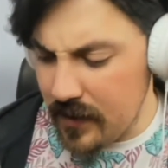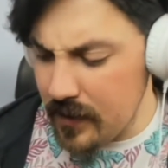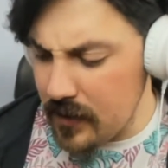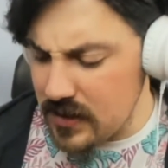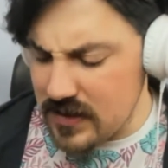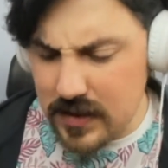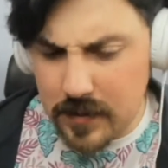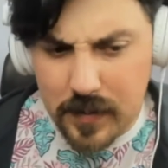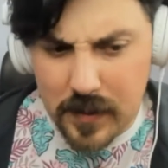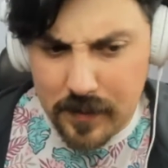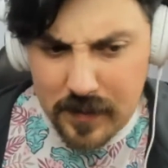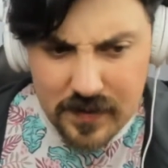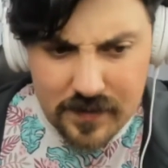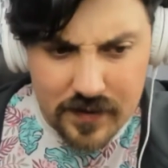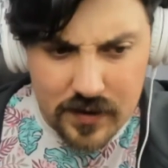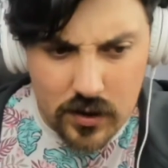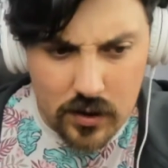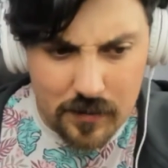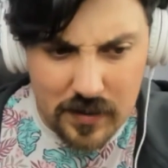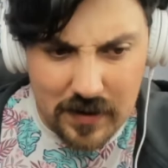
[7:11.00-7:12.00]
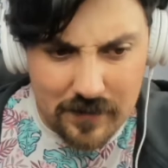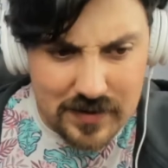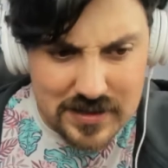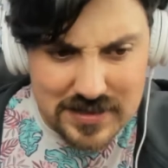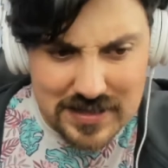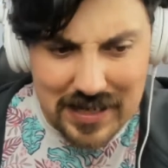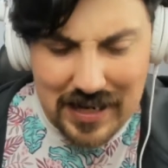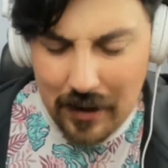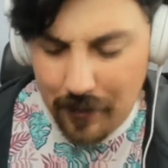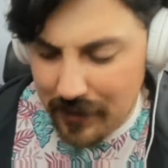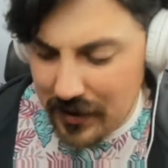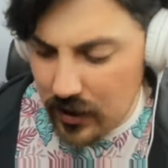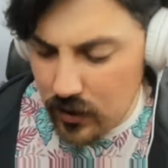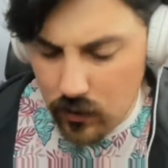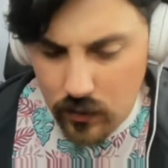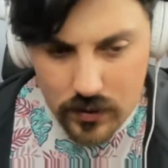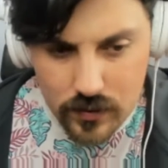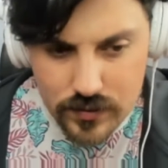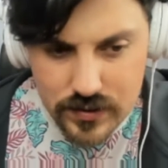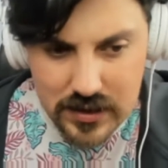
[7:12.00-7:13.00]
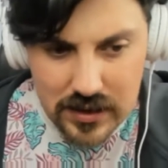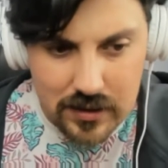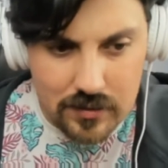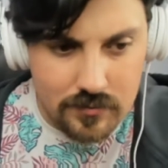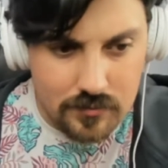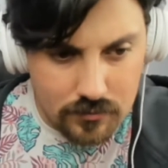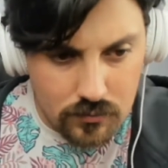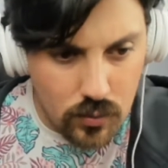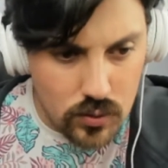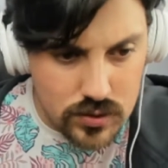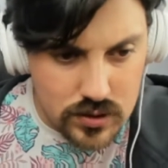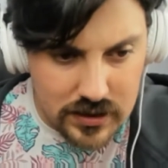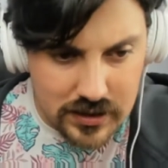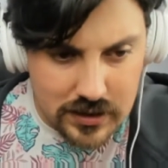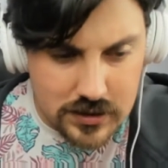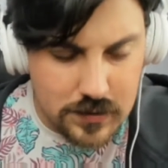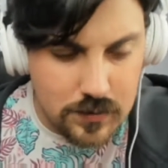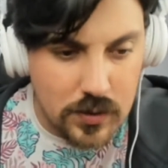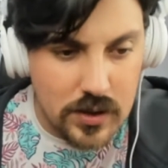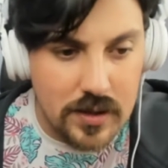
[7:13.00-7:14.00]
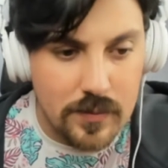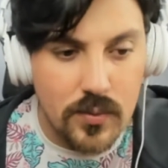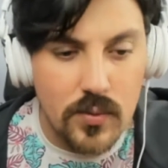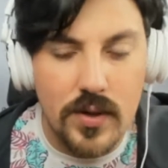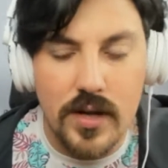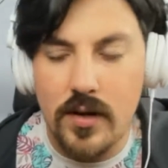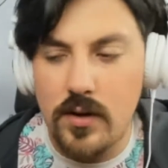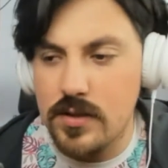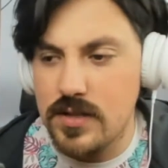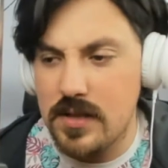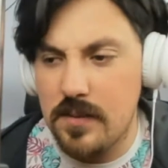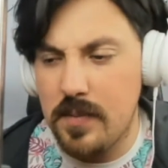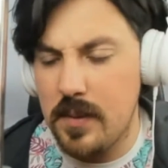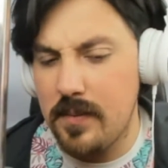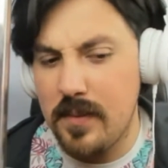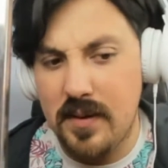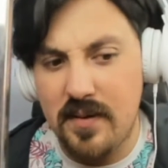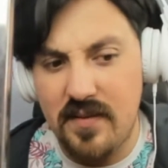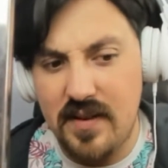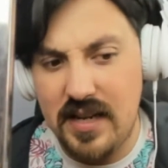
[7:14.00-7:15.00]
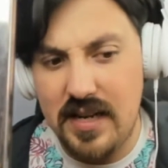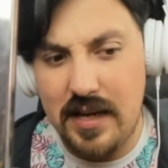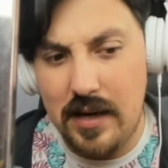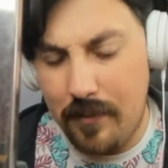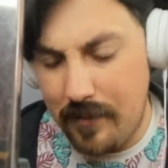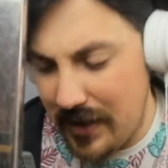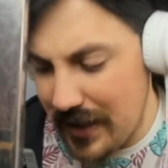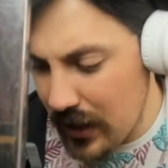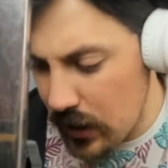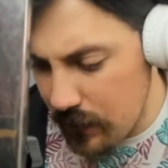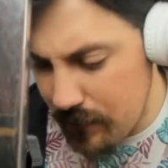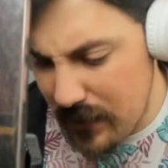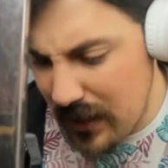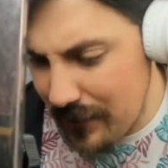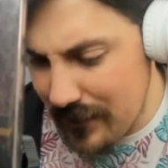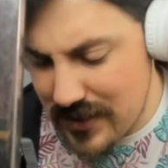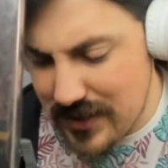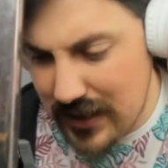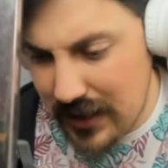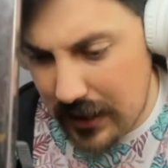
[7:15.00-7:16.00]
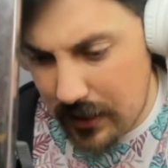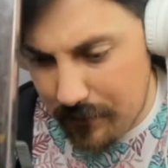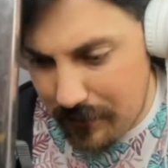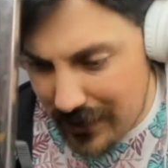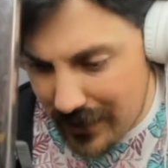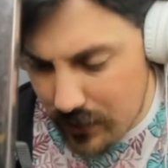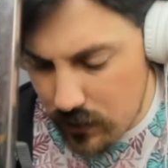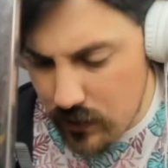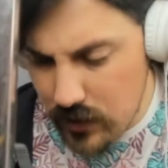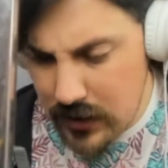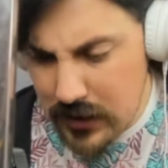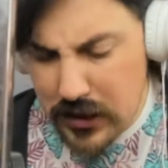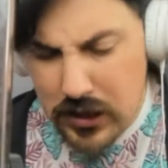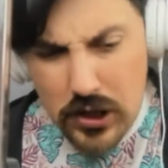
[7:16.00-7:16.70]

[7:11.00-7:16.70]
siempre he preferido mil veces la micro cuando usaba mucho el transporte público. Siempre preferí la micro mil veces que el metro.